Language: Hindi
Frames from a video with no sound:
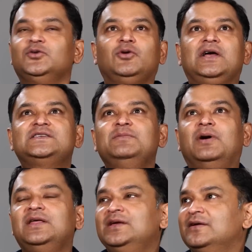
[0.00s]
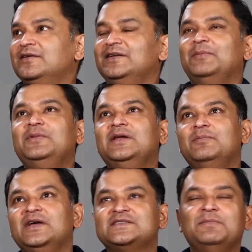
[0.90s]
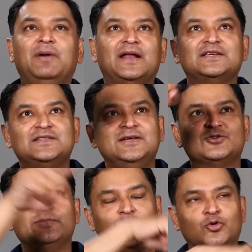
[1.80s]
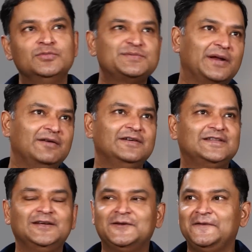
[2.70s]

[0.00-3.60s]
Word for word: तो ऐसी बड़ी लंबी लंबी ऐसी बैरिक्स थी उसमें रूम्स बने हुए थे